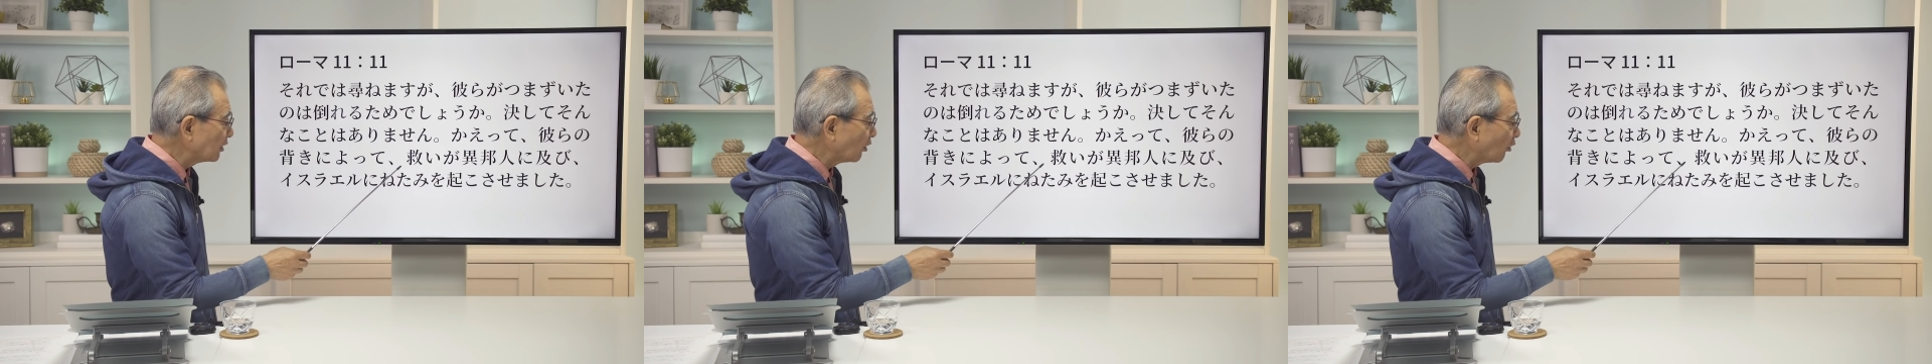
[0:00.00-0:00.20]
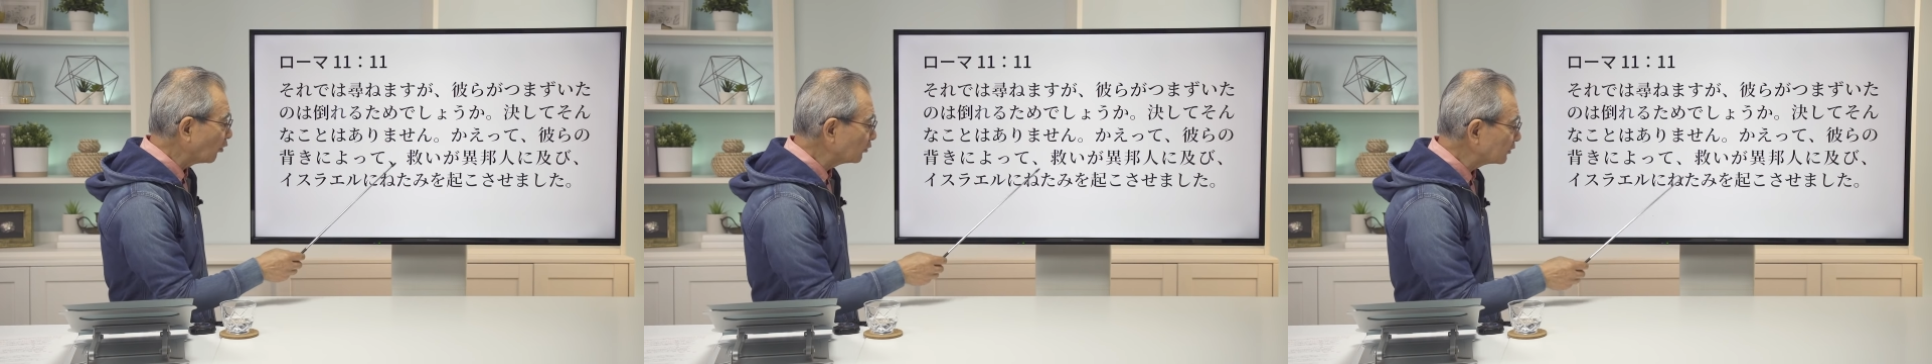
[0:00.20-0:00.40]

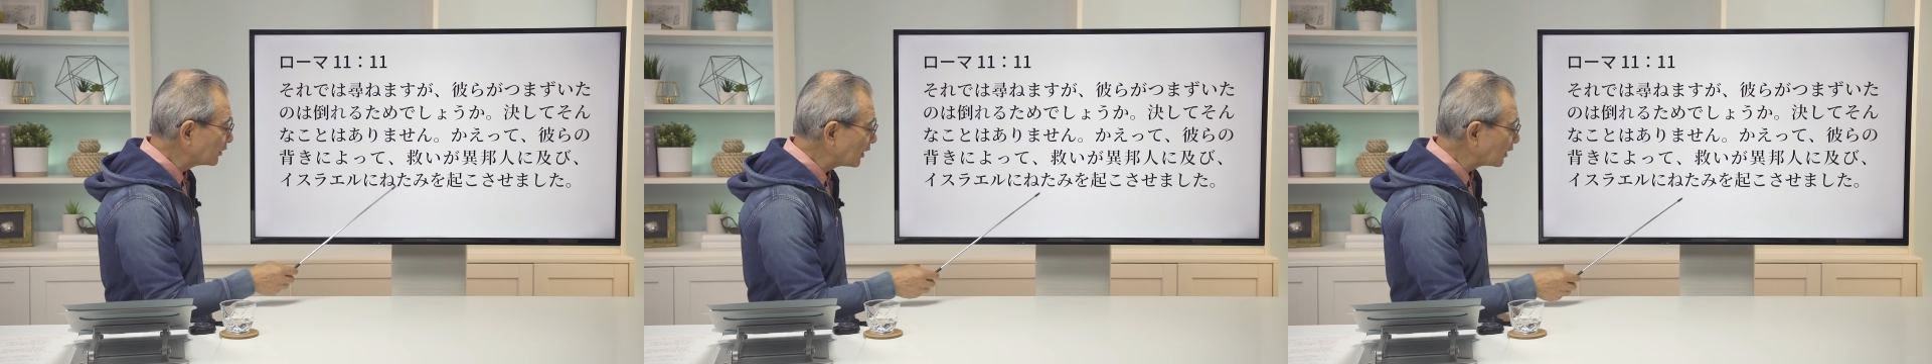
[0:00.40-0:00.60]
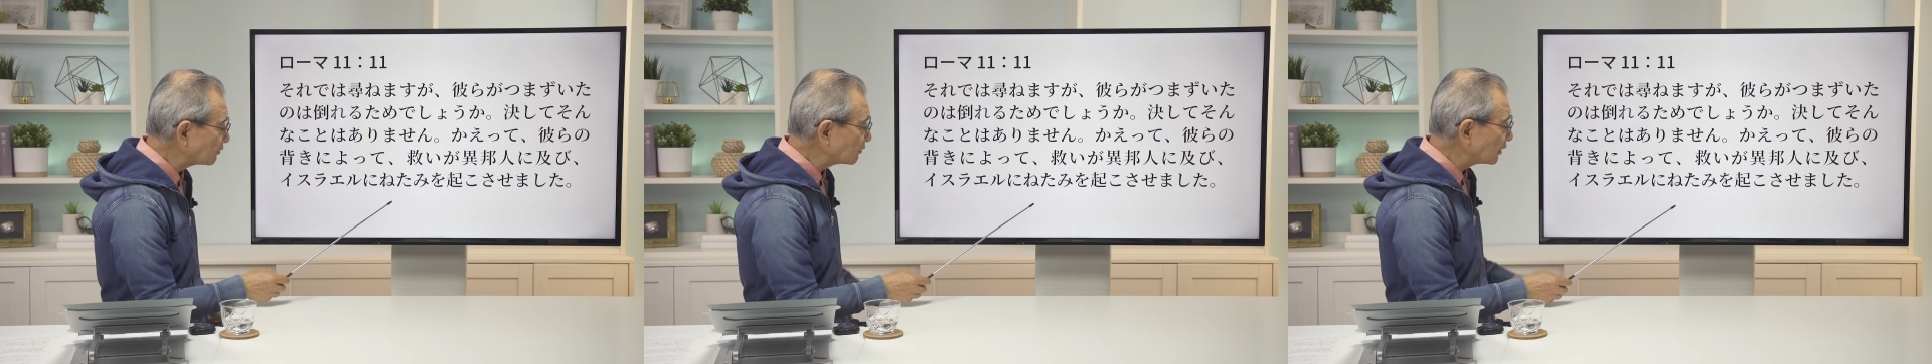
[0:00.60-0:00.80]
本
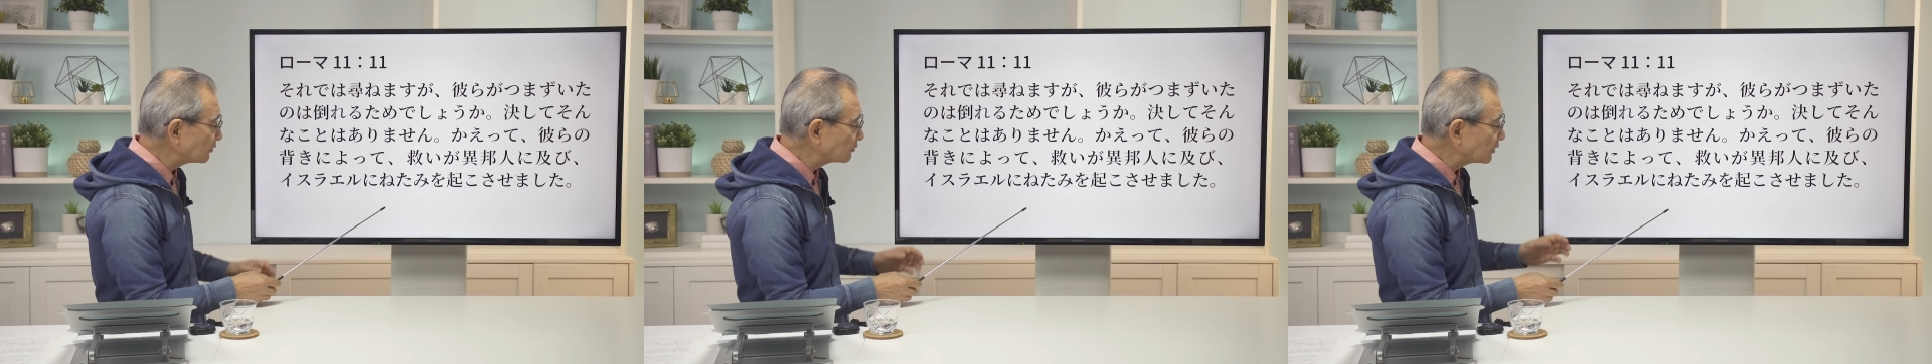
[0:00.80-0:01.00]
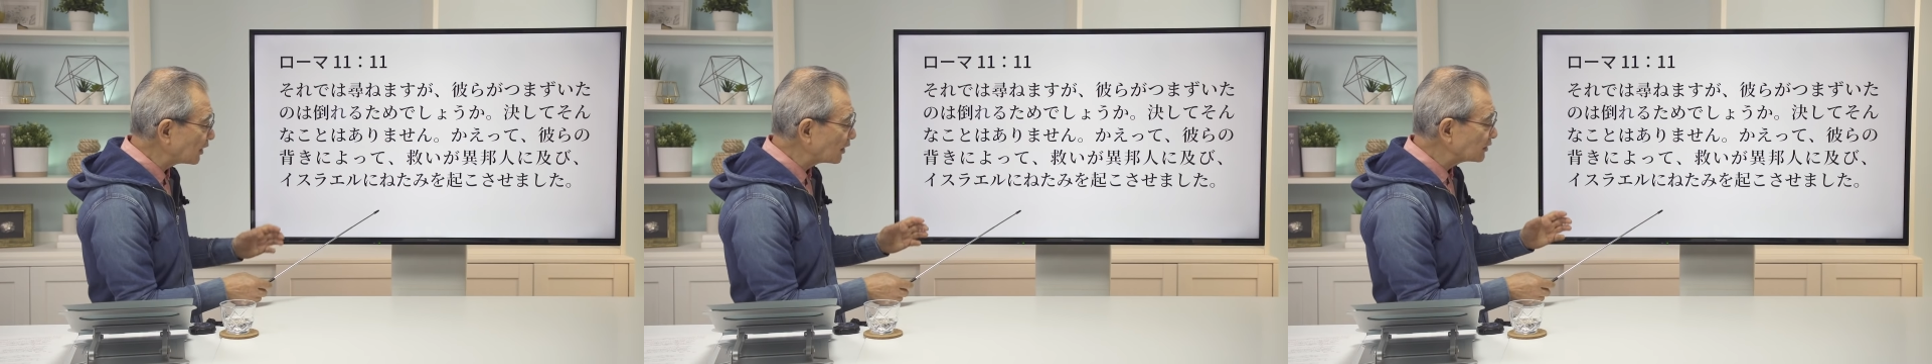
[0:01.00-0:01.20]
来は
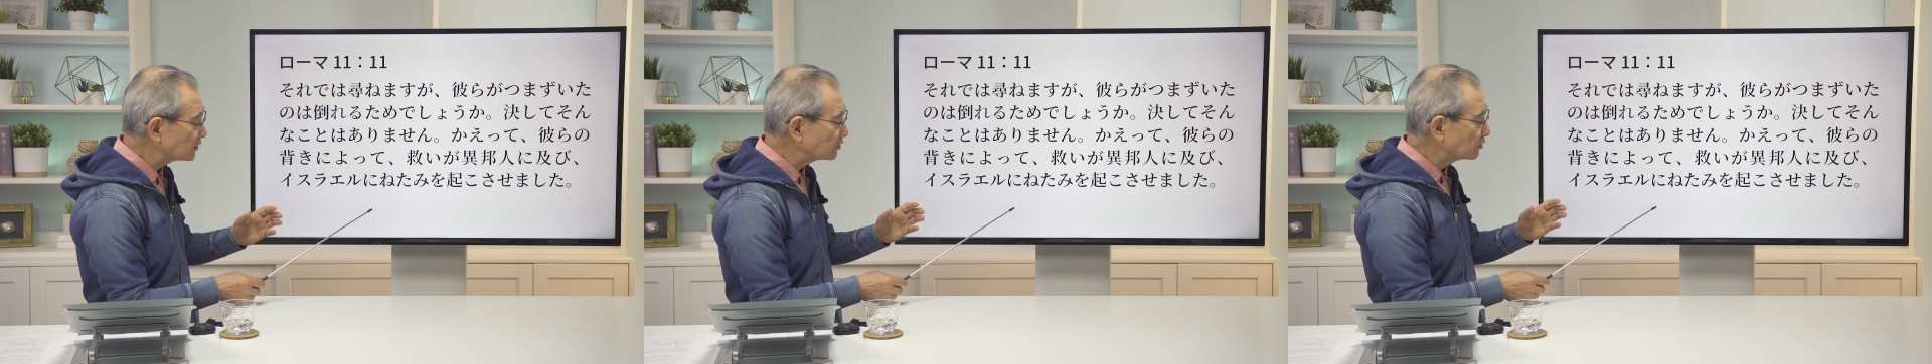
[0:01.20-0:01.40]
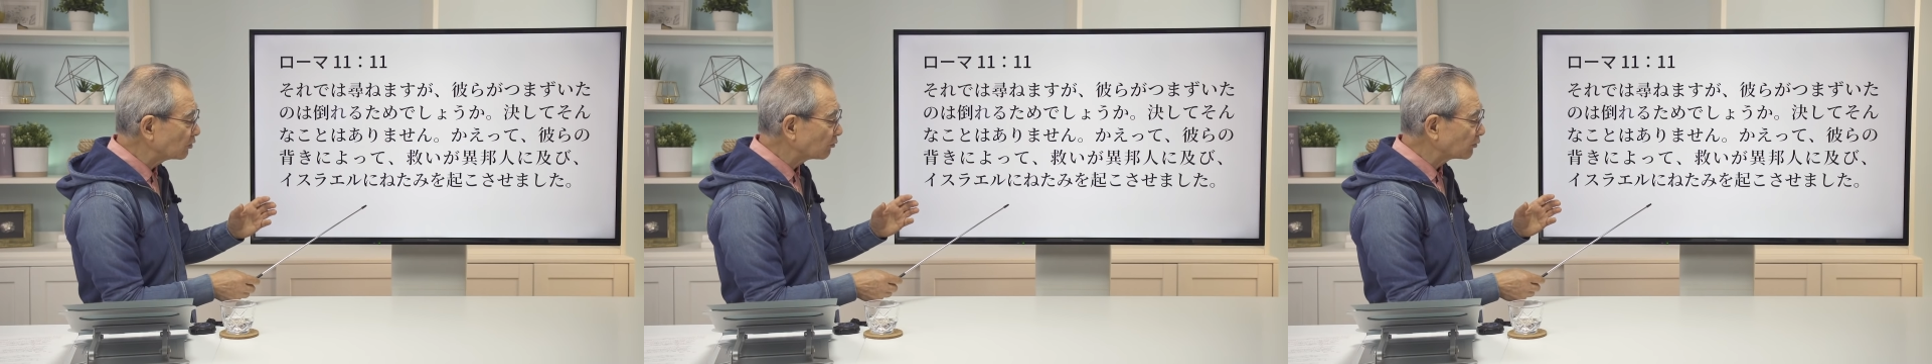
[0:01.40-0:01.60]
ユダヤ人の